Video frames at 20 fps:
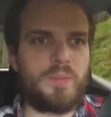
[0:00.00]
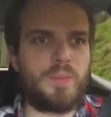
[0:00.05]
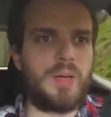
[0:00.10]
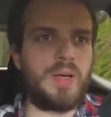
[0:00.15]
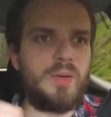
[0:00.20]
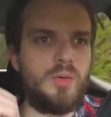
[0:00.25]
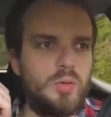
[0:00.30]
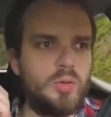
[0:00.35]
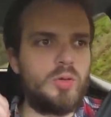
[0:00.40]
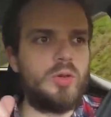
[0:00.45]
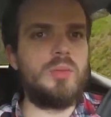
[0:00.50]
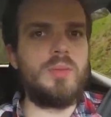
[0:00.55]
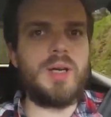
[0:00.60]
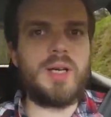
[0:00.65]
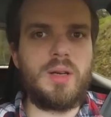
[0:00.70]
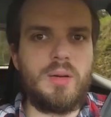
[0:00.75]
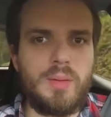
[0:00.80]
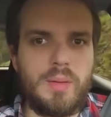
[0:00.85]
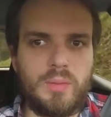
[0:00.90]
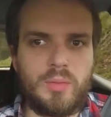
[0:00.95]
Par contre, on
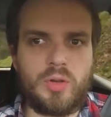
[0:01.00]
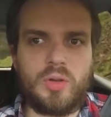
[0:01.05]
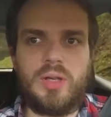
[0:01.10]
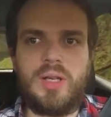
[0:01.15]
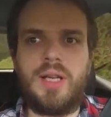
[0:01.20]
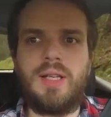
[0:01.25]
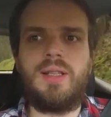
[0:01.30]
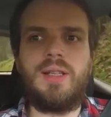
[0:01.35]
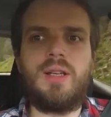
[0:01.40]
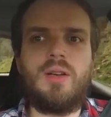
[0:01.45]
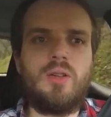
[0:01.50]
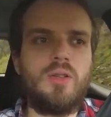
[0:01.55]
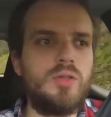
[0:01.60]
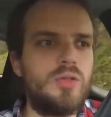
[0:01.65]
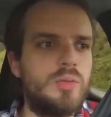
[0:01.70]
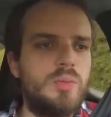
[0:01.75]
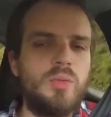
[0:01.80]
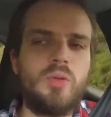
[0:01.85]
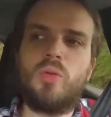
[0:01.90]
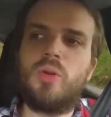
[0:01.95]
remarque quand même que
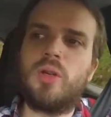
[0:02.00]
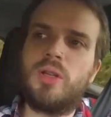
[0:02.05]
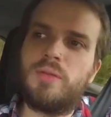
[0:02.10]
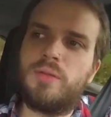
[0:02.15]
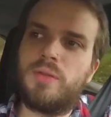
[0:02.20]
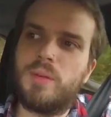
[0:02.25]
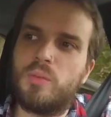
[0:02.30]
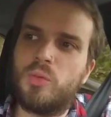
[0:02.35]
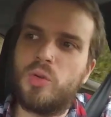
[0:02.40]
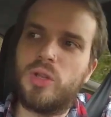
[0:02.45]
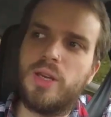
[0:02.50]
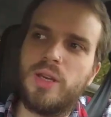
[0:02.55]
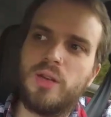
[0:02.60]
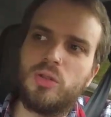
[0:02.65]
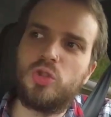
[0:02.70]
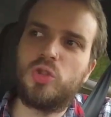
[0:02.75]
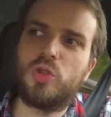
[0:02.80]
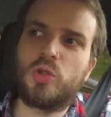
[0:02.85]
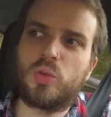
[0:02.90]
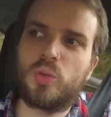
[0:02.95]
l'adhérence, bon, il fait mouiller
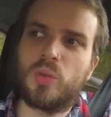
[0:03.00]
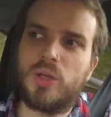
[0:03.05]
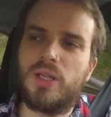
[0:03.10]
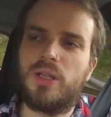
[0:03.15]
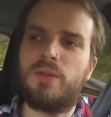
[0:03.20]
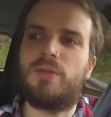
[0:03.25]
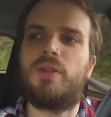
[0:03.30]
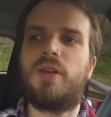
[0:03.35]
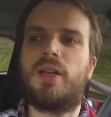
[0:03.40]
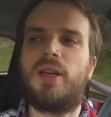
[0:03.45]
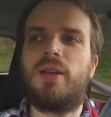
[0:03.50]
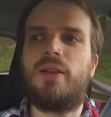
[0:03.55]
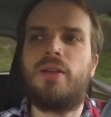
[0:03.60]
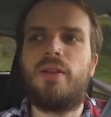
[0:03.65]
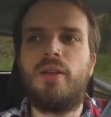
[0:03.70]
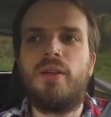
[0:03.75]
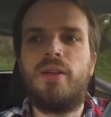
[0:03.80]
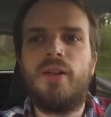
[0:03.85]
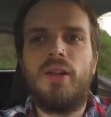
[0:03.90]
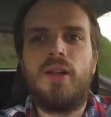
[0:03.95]
aujourd'hui, il,
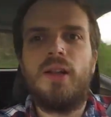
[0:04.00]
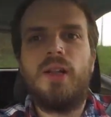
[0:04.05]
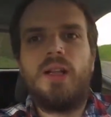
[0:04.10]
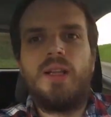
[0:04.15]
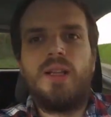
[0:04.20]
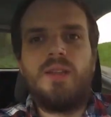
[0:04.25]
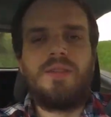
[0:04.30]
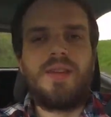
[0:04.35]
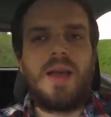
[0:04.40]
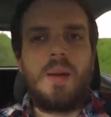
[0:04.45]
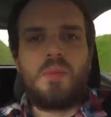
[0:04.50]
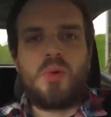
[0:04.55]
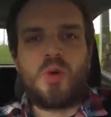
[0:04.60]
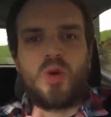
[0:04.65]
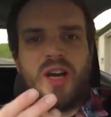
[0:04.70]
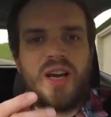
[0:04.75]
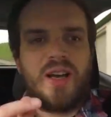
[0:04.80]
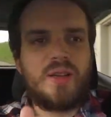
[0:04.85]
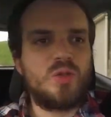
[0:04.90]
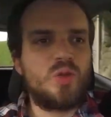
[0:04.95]
fait, un peu
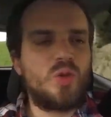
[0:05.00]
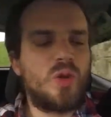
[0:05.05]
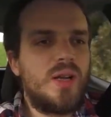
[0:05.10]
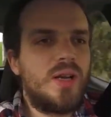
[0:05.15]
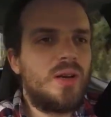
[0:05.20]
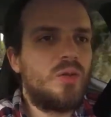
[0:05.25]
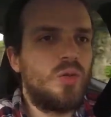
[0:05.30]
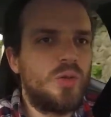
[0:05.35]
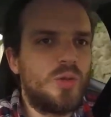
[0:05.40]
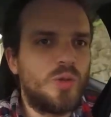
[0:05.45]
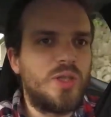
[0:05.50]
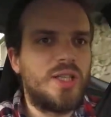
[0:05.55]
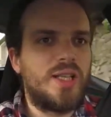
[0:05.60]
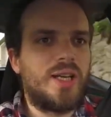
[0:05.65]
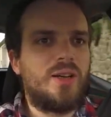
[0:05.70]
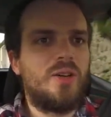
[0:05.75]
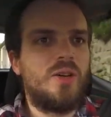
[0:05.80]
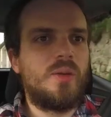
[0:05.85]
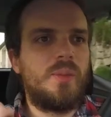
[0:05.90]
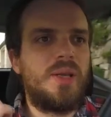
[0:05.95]
gras sur la route, on est
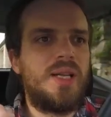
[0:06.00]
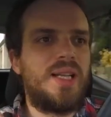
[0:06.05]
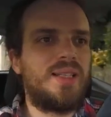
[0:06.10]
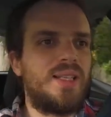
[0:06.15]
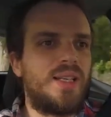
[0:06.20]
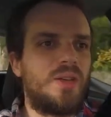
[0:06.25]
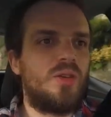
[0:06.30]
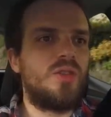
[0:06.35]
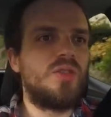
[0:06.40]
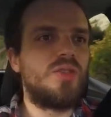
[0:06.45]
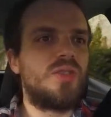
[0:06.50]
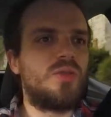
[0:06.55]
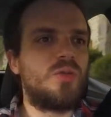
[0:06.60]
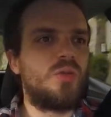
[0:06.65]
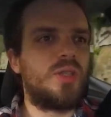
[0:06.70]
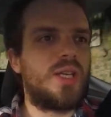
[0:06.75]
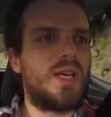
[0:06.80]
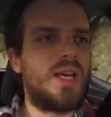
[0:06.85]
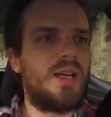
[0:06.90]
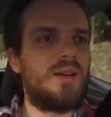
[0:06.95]
d'accord, mais l'adhérence
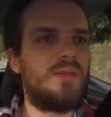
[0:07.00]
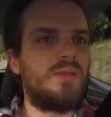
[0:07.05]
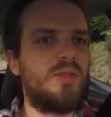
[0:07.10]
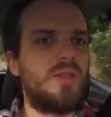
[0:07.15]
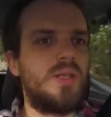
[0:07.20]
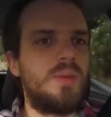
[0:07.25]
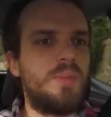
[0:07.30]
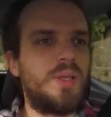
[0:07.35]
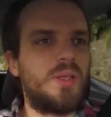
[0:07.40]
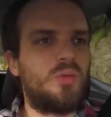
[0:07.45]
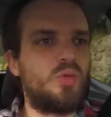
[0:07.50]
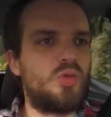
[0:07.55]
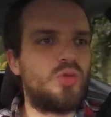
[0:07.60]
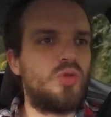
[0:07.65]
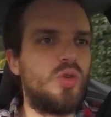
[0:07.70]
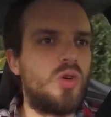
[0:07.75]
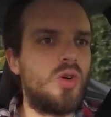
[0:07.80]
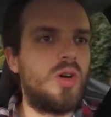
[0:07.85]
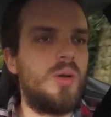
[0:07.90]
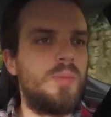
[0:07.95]
du train avant n'est pas
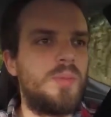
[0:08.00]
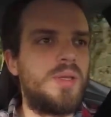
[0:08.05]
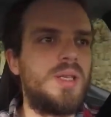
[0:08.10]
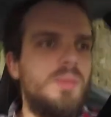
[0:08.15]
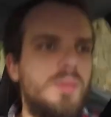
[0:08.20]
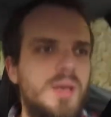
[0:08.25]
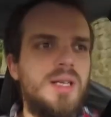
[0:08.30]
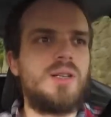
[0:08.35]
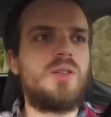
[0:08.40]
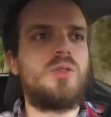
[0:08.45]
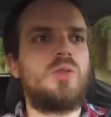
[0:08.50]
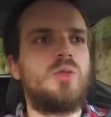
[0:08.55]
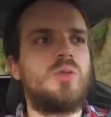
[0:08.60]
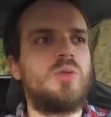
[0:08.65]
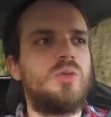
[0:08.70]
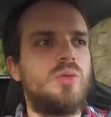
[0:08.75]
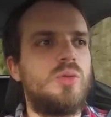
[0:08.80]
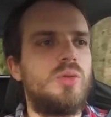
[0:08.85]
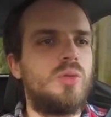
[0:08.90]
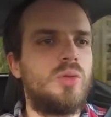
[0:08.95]
toujours optimale quand
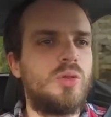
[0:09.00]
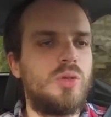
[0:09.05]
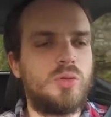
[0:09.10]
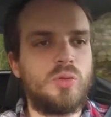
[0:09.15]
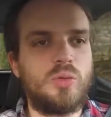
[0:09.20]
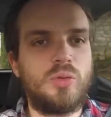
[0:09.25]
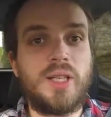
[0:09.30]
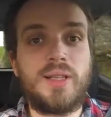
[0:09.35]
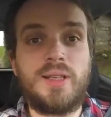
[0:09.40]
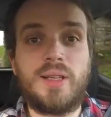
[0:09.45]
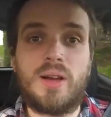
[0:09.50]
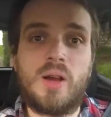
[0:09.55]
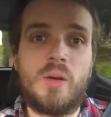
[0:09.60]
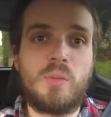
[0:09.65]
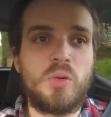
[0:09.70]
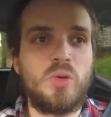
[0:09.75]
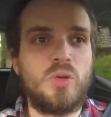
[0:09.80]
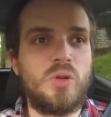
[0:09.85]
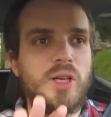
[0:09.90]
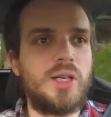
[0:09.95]
on, quand on attaque un
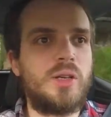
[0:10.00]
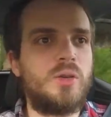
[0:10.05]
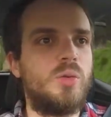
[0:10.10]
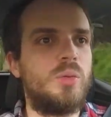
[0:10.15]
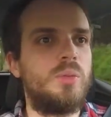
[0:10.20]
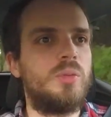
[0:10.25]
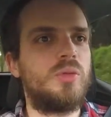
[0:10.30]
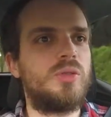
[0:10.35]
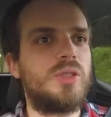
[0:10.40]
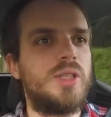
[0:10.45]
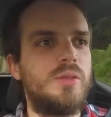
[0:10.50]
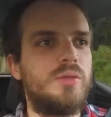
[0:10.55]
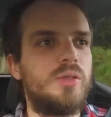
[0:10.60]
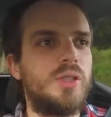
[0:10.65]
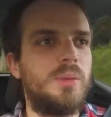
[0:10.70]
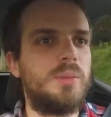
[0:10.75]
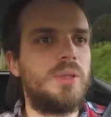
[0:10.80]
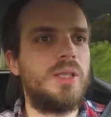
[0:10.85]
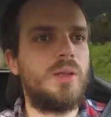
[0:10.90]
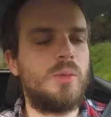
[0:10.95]
peu dans les cours. Donc ça, il
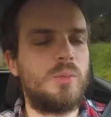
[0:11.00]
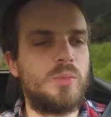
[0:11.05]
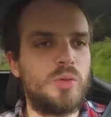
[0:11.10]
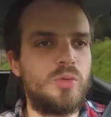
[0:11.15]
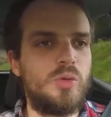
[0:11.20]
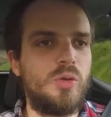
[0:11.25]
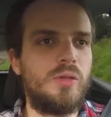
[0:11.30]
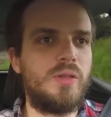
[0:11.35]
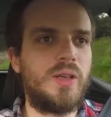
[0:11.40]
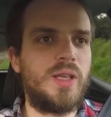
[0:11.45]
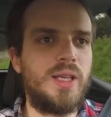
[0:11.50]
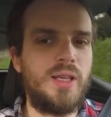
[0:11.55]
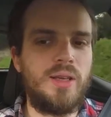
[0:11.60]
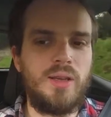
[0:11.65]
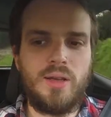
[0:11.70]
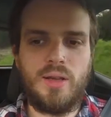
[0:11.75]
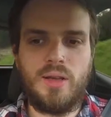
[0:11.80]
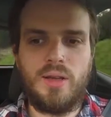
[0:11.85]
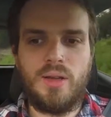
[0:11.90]
faudra peut-être un peu surveiller.